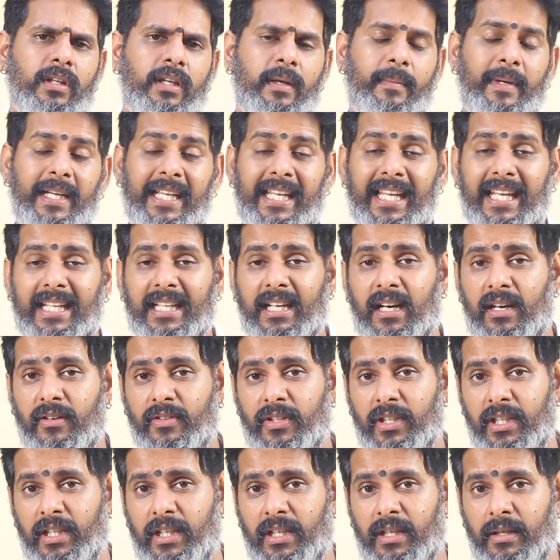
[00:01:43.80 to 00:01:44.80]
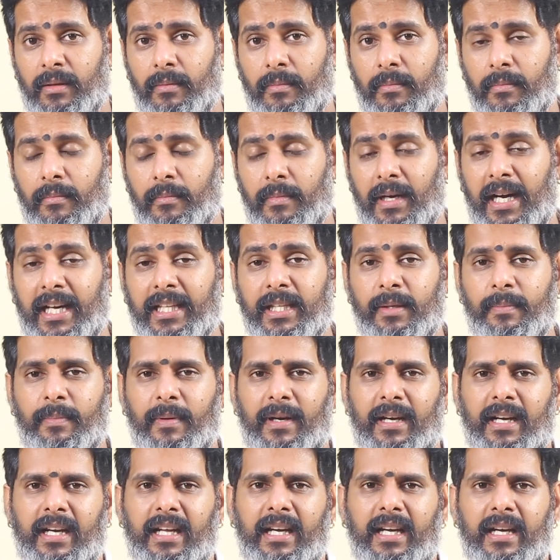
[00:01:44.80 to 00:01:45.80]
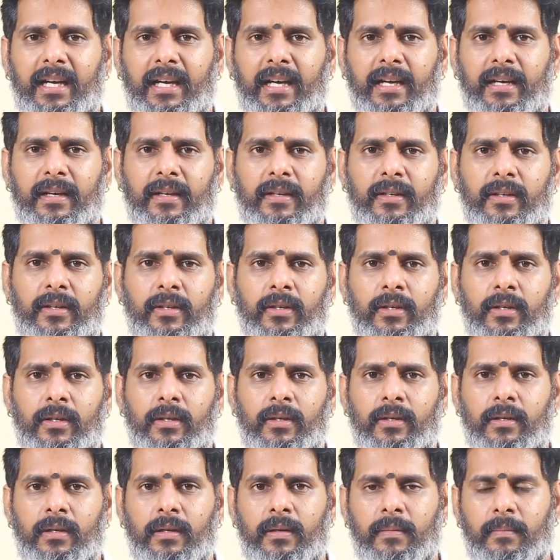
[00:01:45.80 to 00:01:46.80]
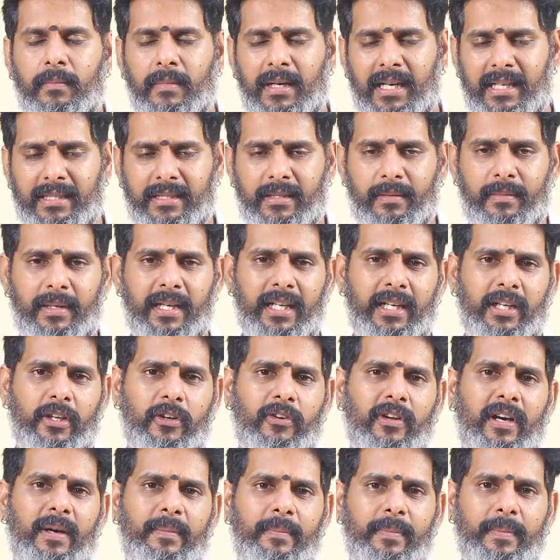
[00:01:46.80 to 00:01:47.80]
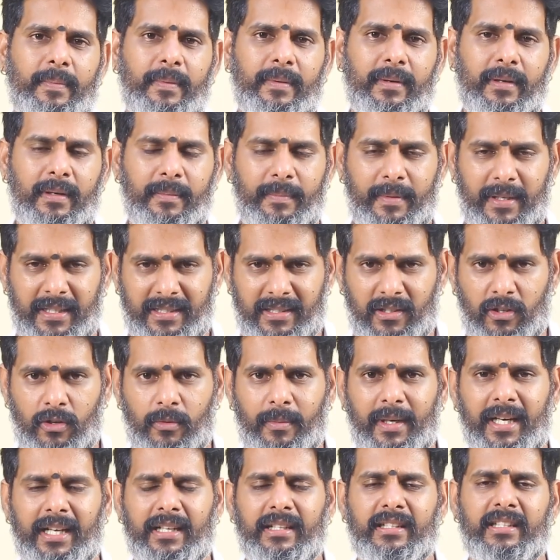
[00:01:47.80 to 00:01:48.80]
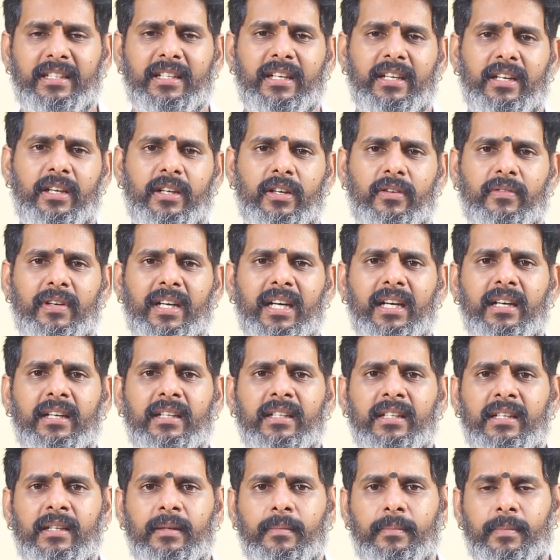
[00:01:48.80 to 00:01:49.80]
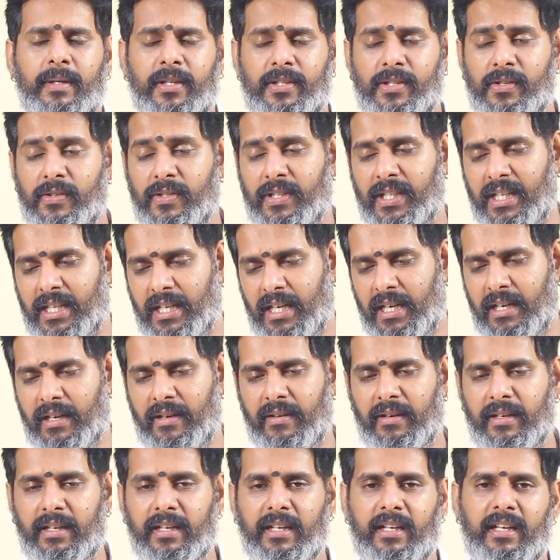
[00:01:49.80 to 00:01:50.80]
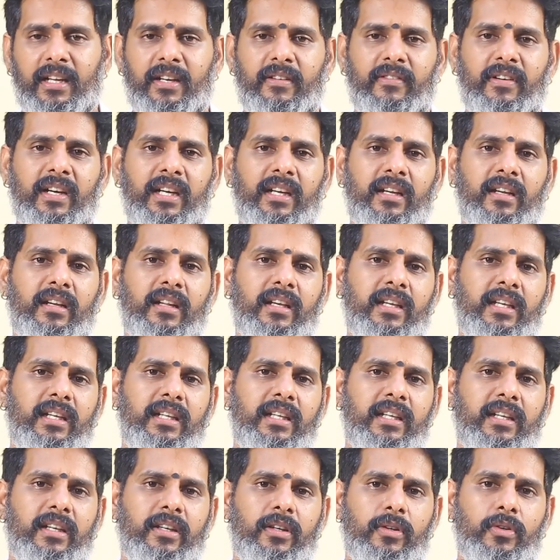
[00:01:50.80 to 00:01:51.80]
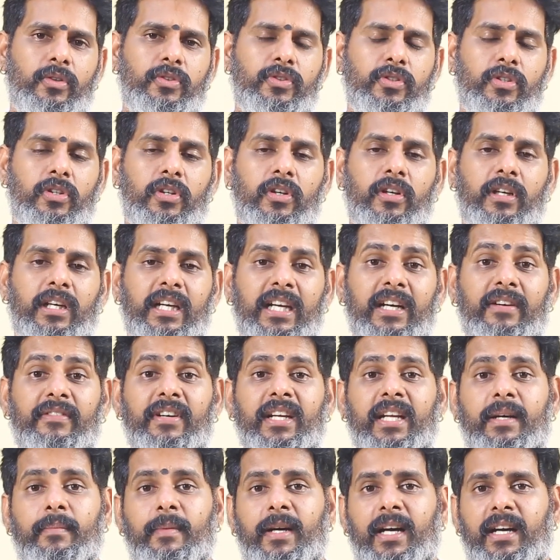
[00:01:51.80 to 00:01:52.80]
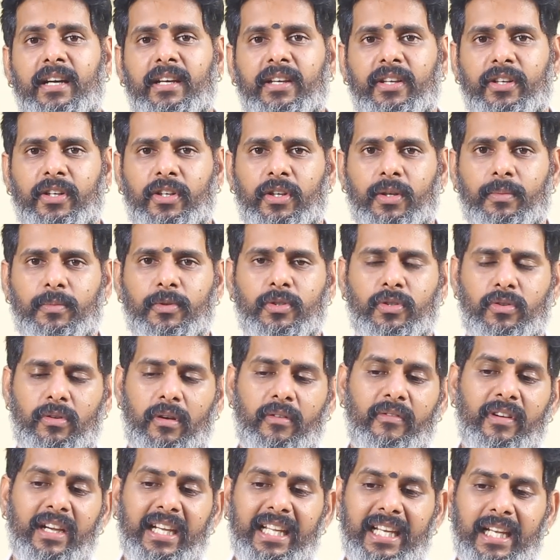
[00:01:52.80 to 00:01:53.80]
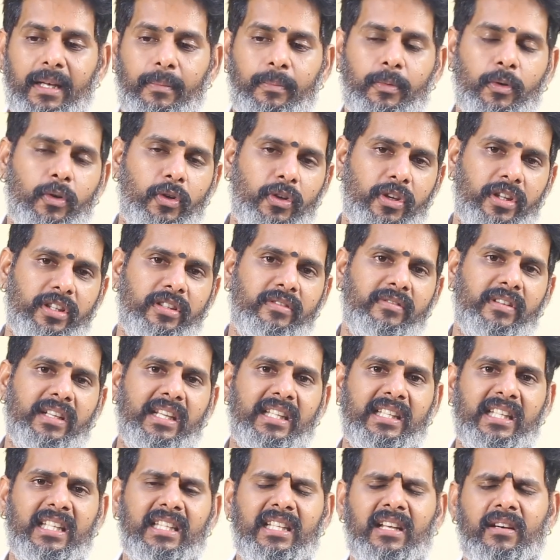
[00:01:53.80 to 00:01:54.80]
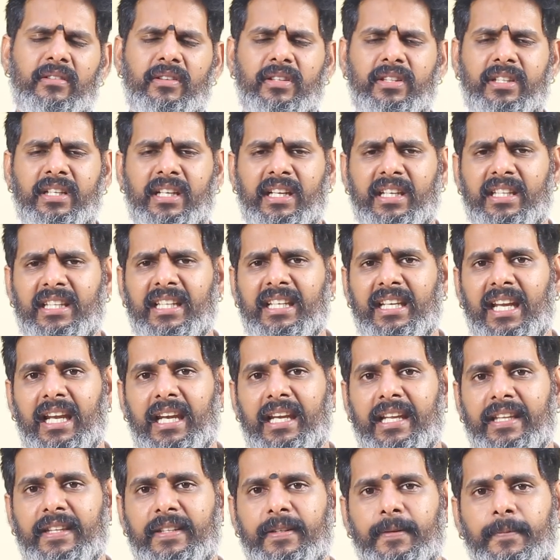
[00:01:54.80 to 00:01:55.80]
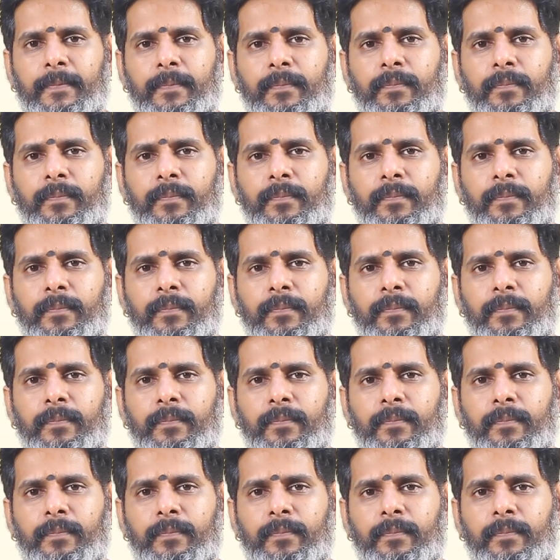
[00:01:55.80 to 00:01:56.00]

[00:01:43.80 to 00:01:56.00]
நமக்கு ஏதாவது பாதிப்பான்னா மாசமாக இருக்கிறவா பிரசவமாக இருந்துட்டுருக்கிறவா பிரசவத்துக்காக இருக்கிறவாக்களுக்கு கொஞ்சம் கவனமாக இருக்கணும்னு சொல்லுவோம் வெளியில் போகிறது வர்றது தவிர்த்துக்கிறது நல்லது